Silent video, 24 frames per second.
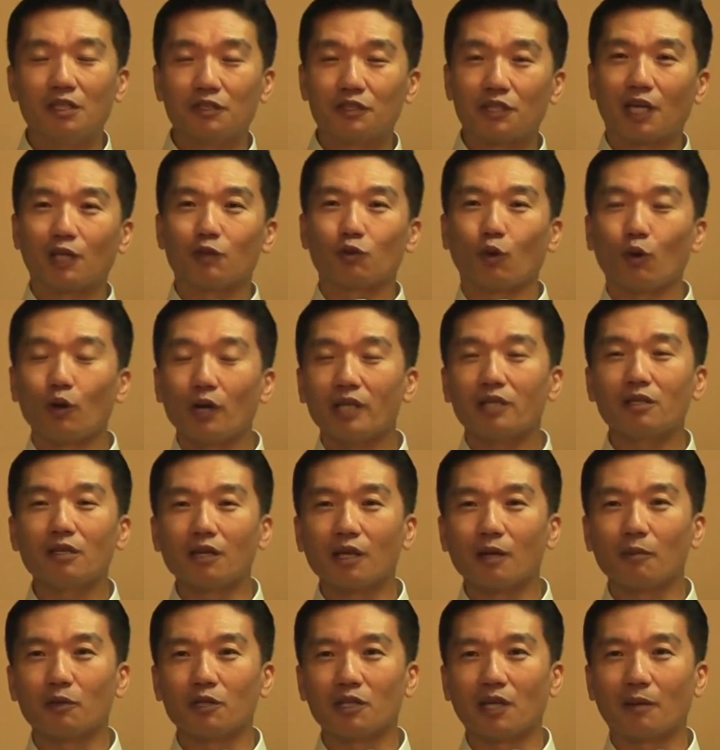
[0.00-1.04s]
제가 놀랬던
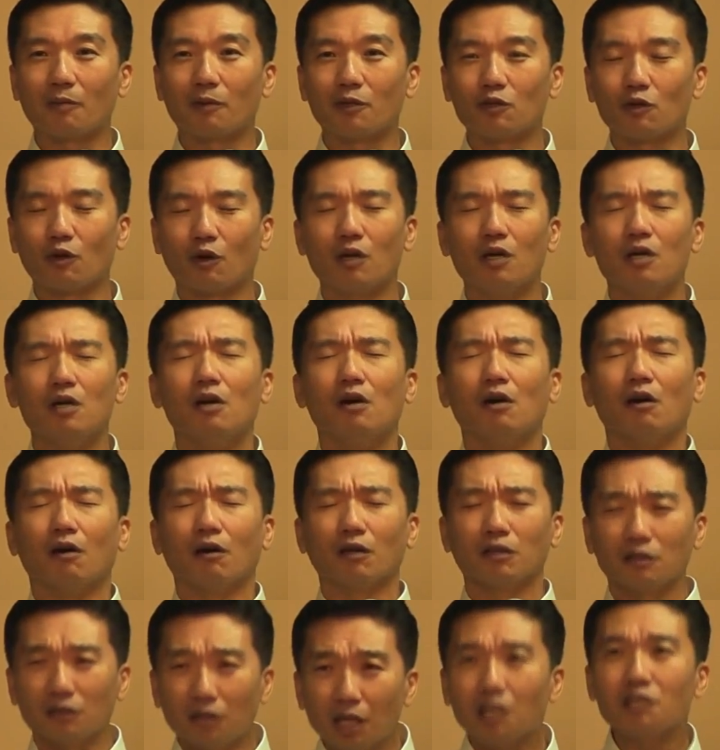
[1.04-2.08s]
게 뭐냐면요.
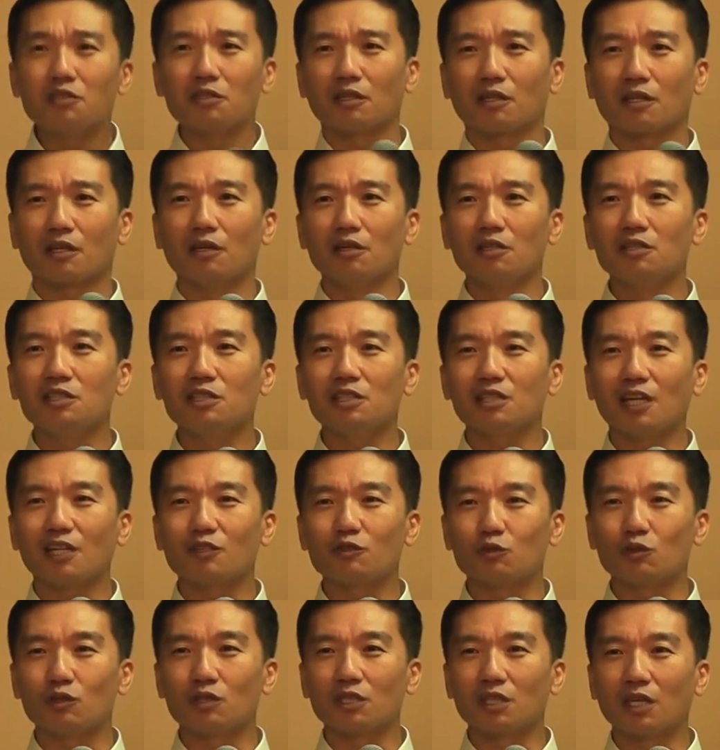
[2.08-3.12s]
어떻게 저렇게 헌신할
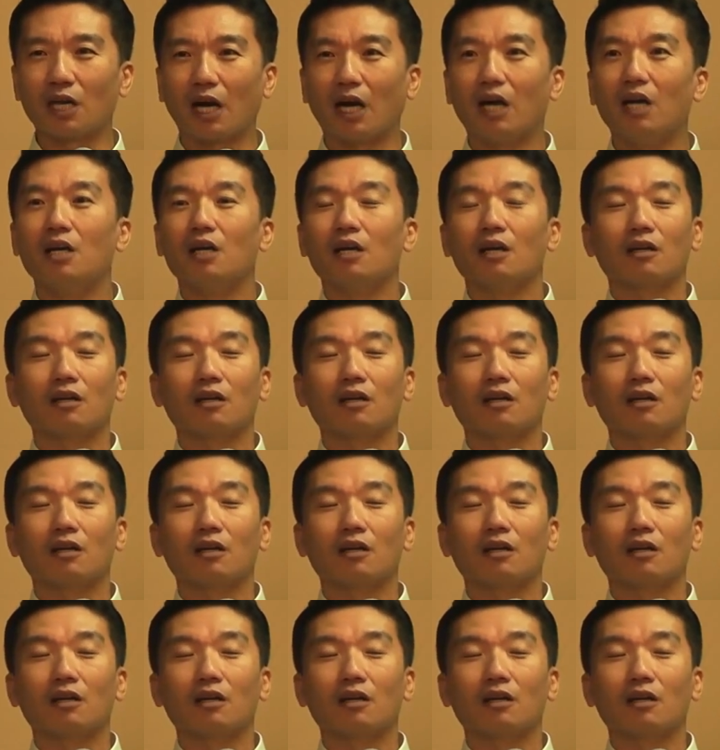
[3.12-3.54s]
수 있는가?